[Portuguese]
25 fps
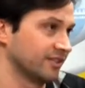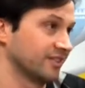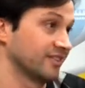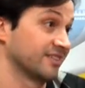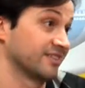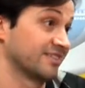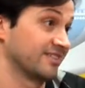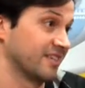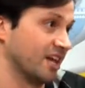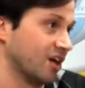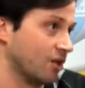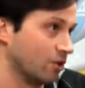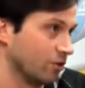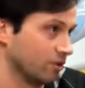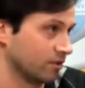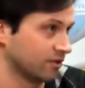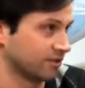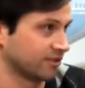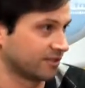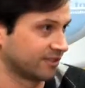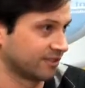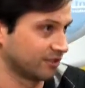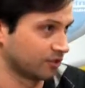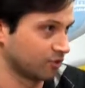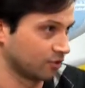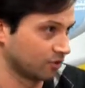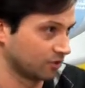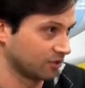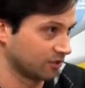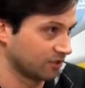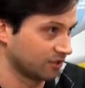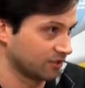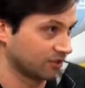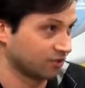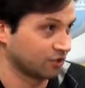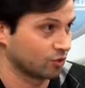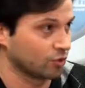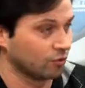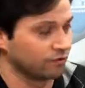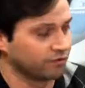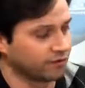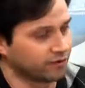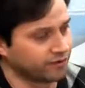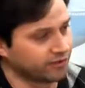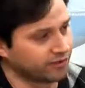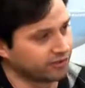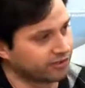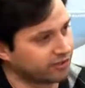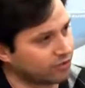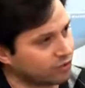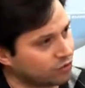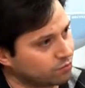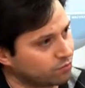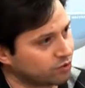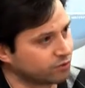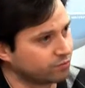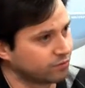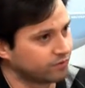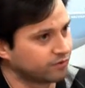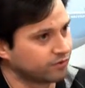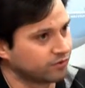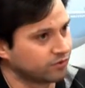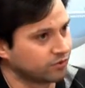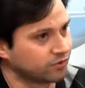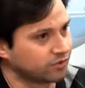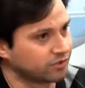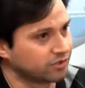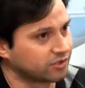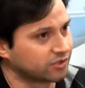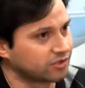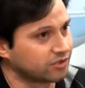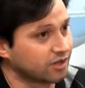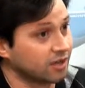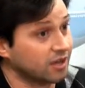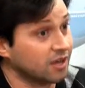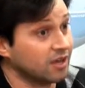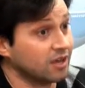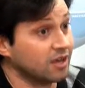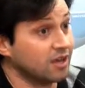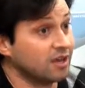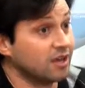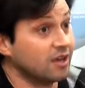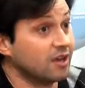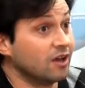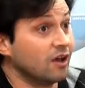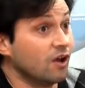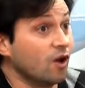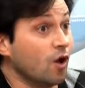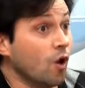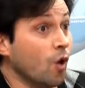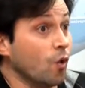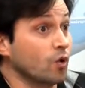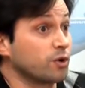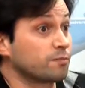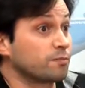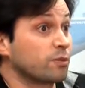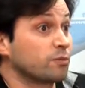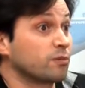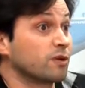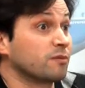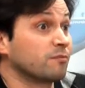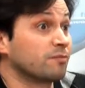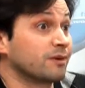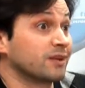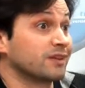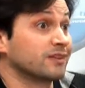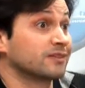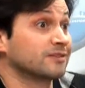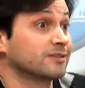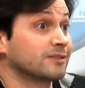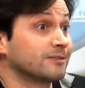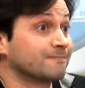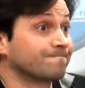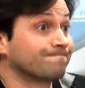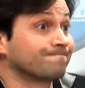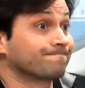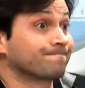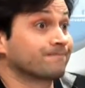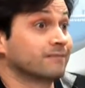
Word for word: das aulas e da convivência com os meus professores, ou ir para uma empresa.